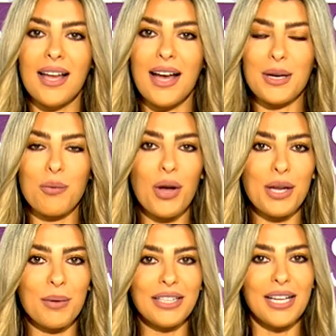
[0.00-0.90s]

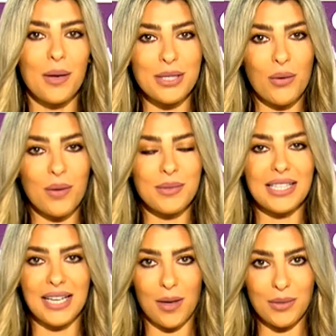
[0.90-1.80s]
44
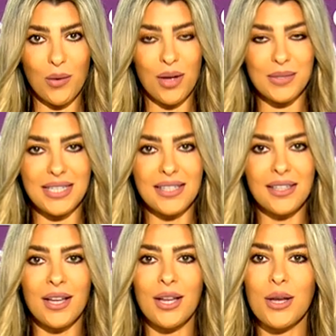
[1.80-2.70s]
55 55
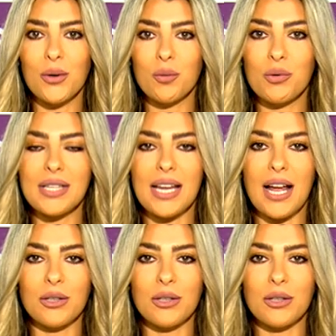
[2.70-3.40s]
وبيوصل لعندكم